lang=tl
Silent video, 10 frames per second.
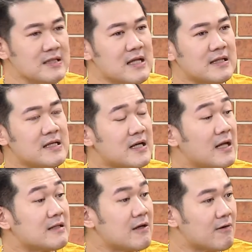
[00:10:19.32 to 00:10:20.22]
pwede din natin
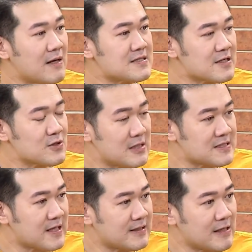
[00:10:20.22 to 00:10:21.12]
i-categorize actually
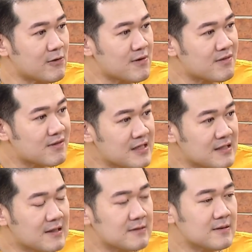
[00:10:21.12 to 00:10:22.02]
as category
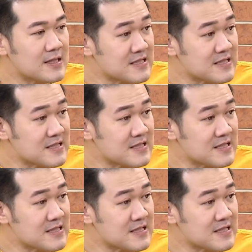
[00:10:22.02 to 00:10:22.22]
3.